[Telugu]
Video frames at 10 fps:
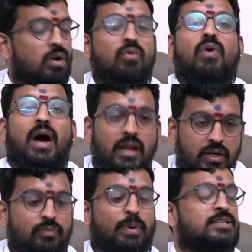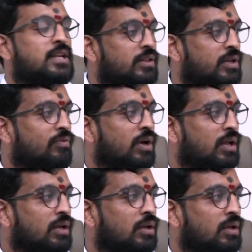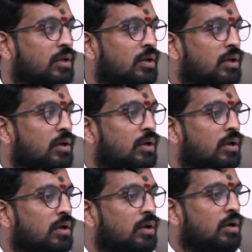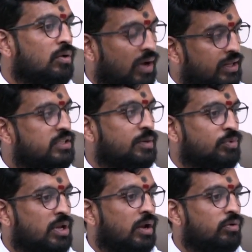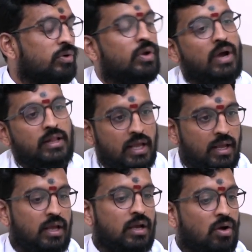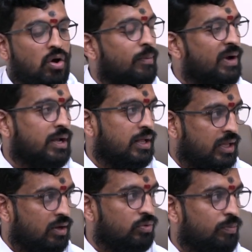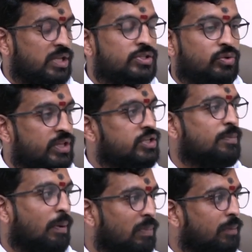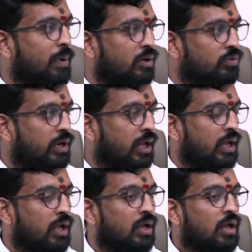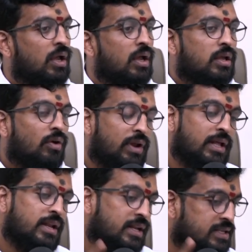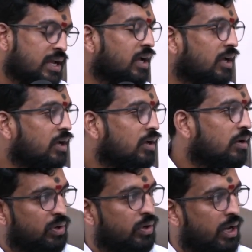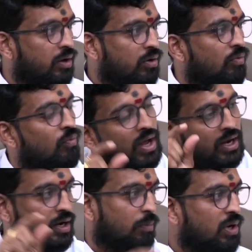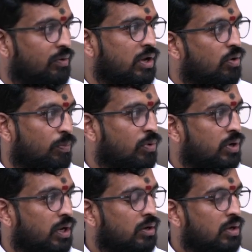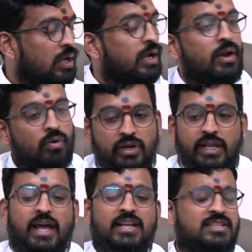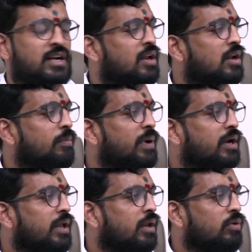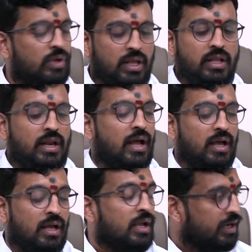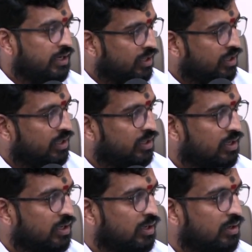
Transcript: ఉన్నారో వాళ్ళకి పైసలు ఎందుకు ఇవ్వాలో నువ్వు అదే చెప్తున్నాను నువ్వు అదే గవర్నమెంట్కి అదే మంచి ఉద్దేశం పబ్లిక్ పైన ఉంటే ఎవరైతే నిజంగా గురయ్యారో వాళ్ళకి డబ్బులు ఇవి నేను ఒప్పుకుంటాను కానీ నువ్వు టీఆర్ఎస్ లీడర్లను పెట్టి నువ్వు ఏది రా ఇది ఇది